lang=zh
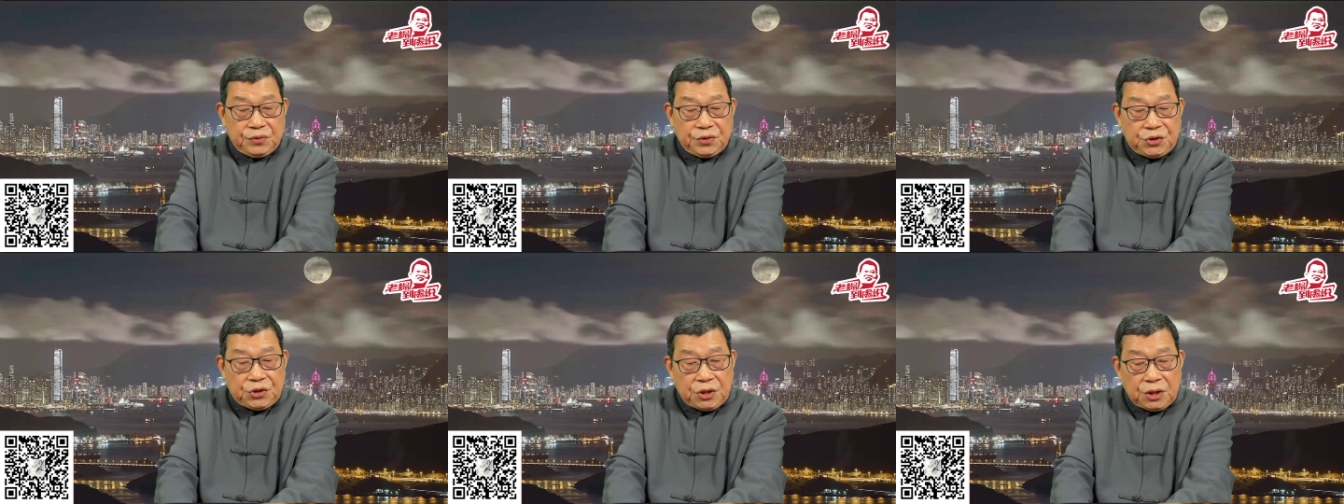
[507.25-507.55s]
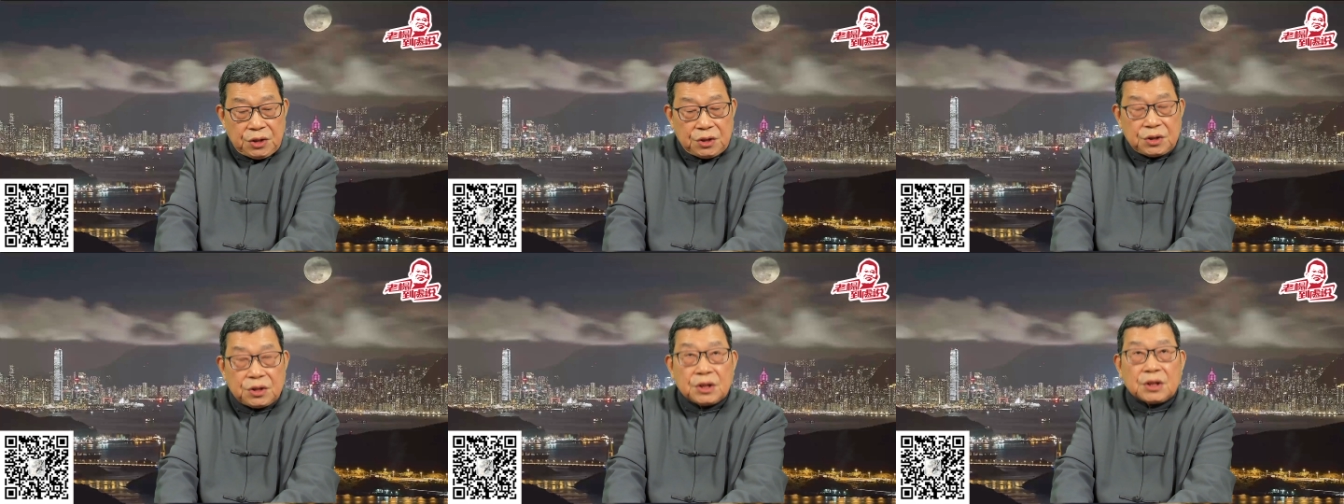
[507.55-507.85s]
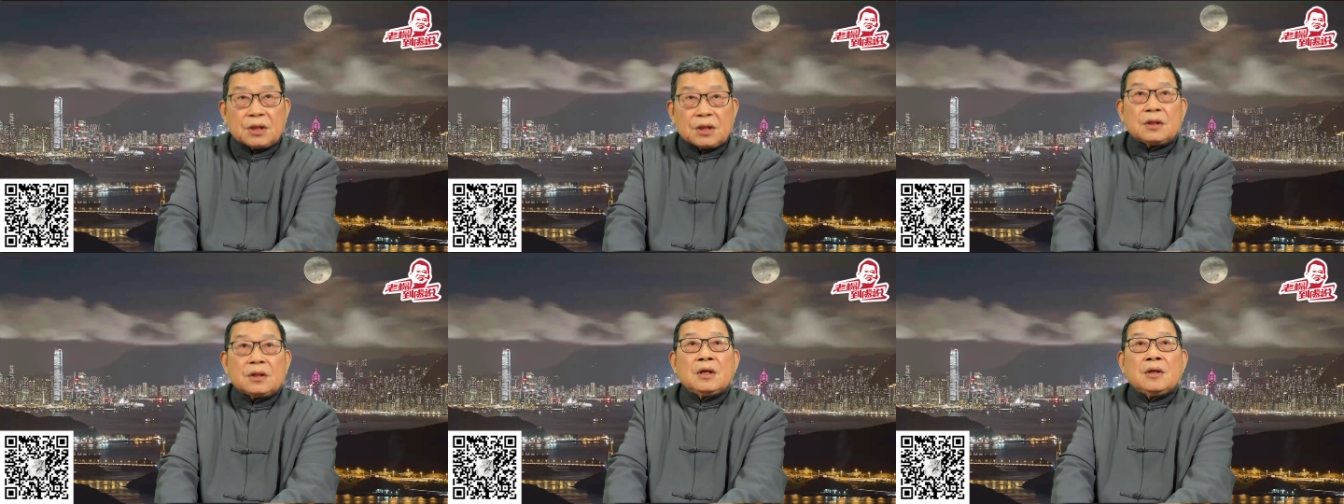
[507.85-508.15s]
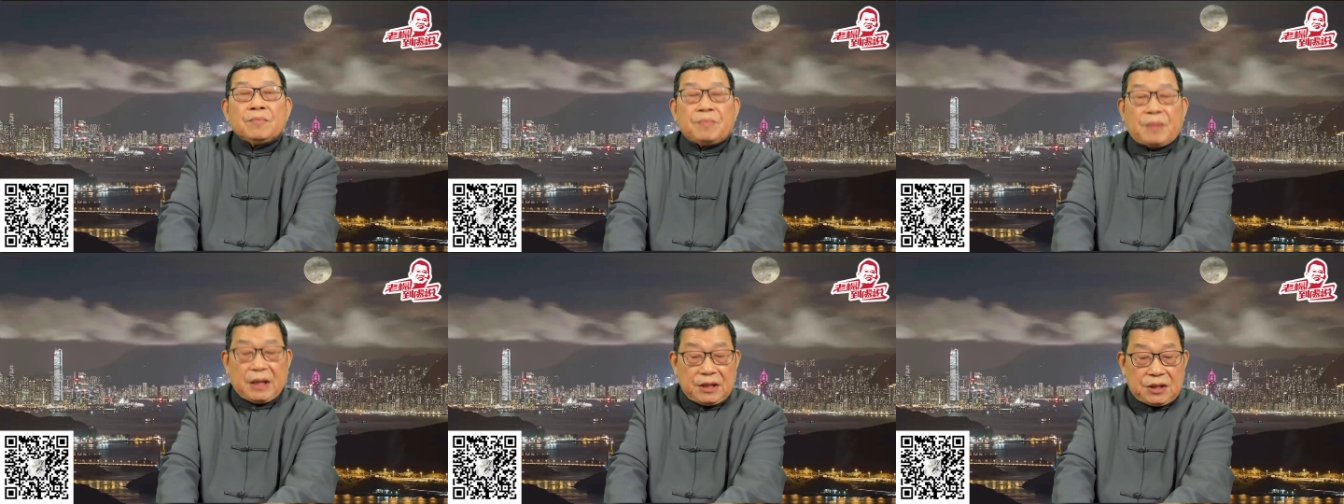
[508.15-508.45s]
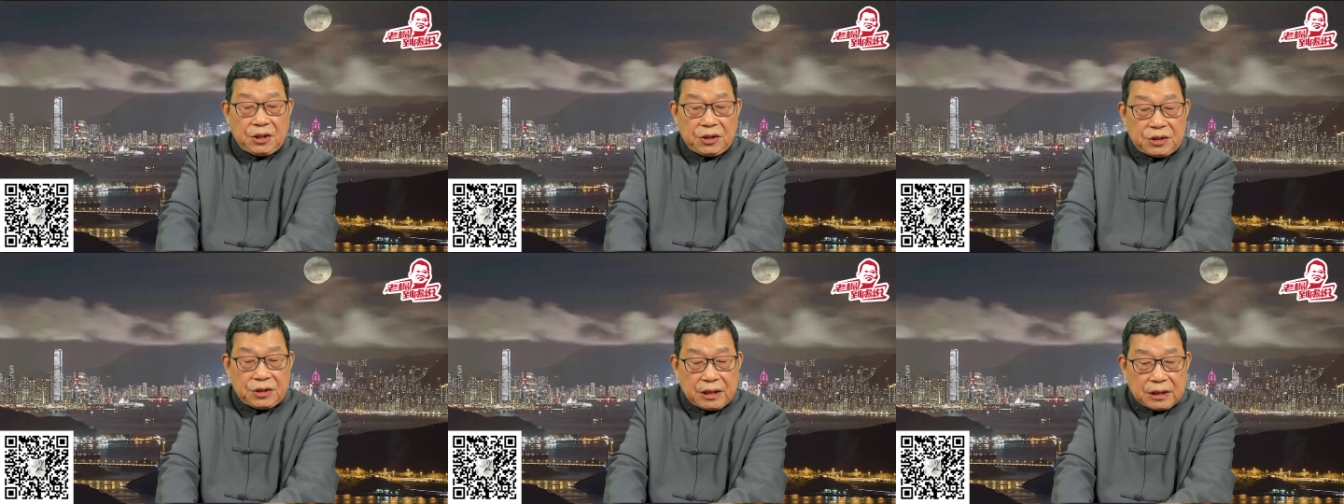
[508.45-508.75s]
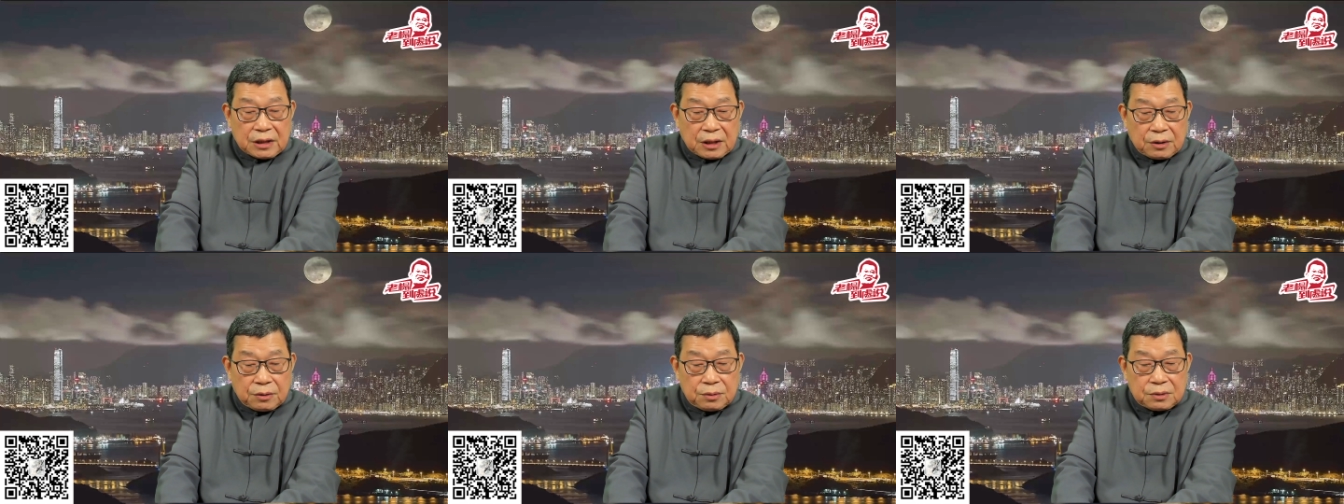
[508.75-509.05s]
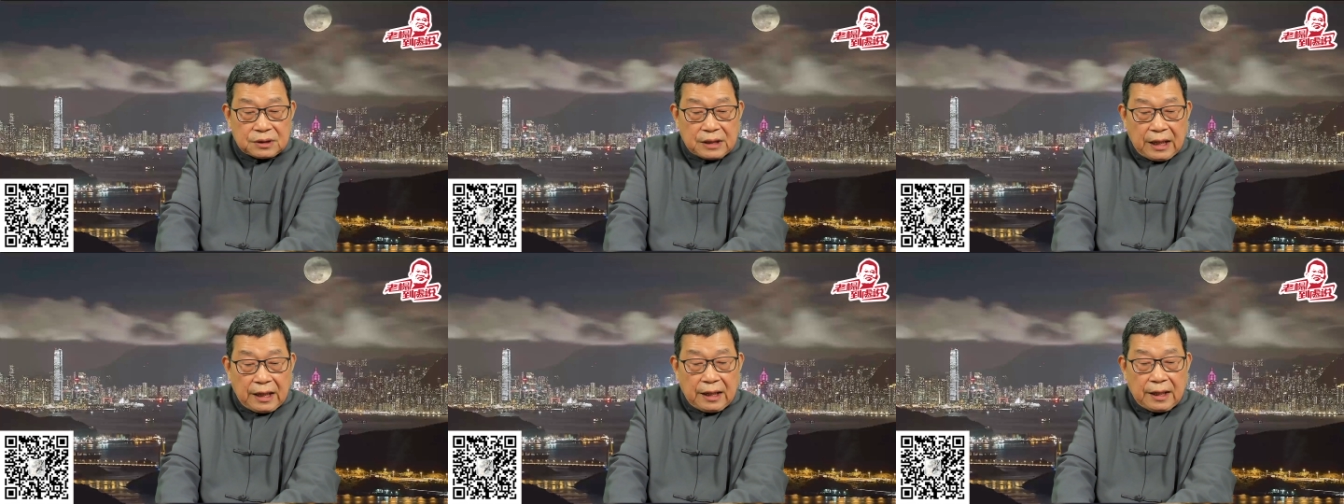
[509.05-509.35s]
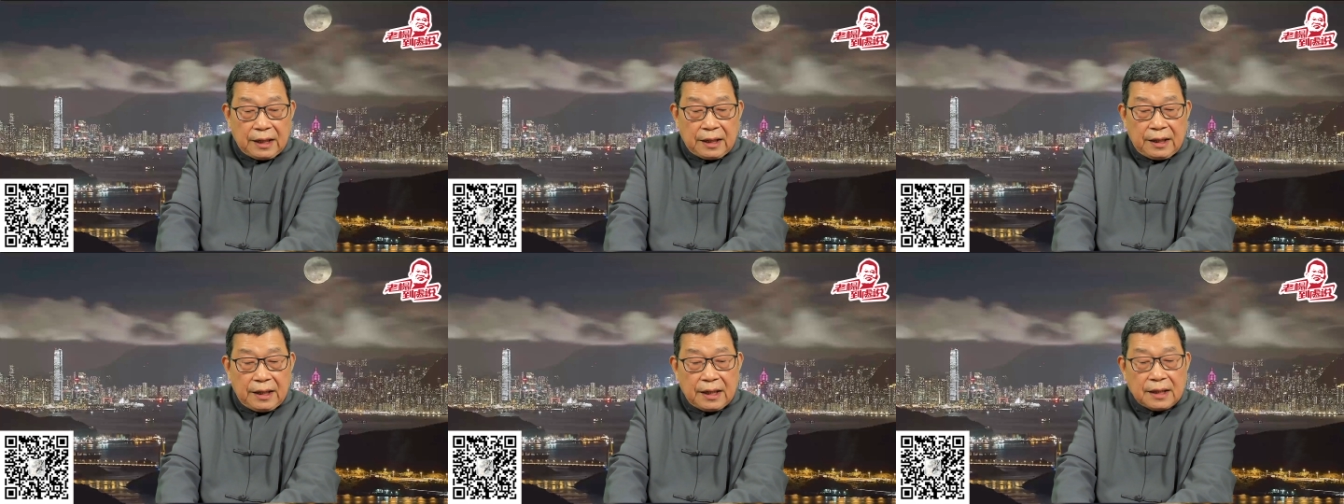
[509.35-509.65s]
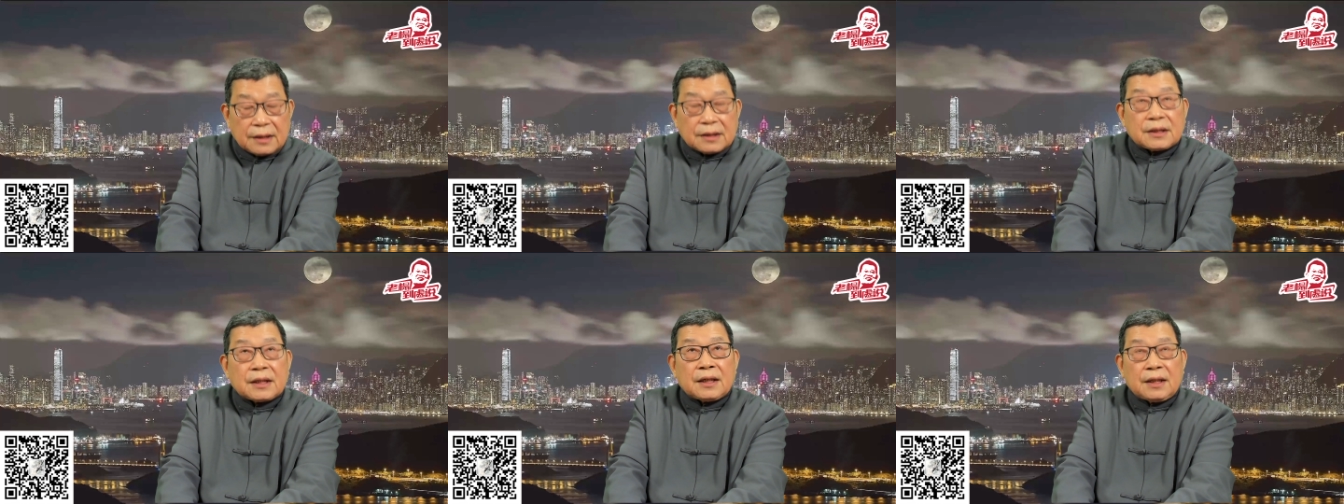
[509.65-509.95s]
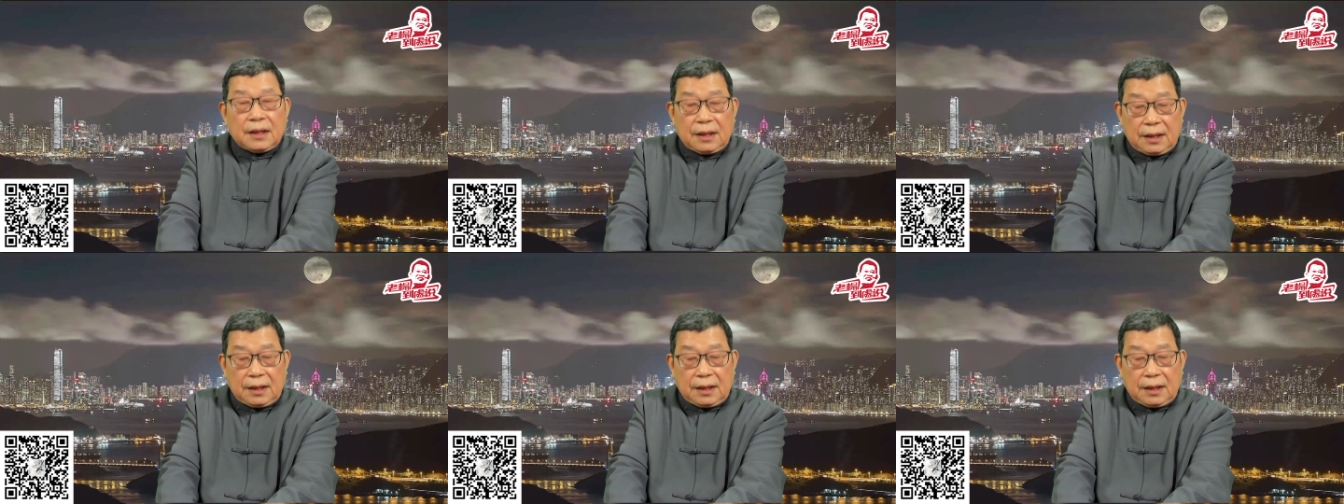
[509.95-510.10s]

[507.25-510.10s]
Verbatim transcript: 近日北京街头大量的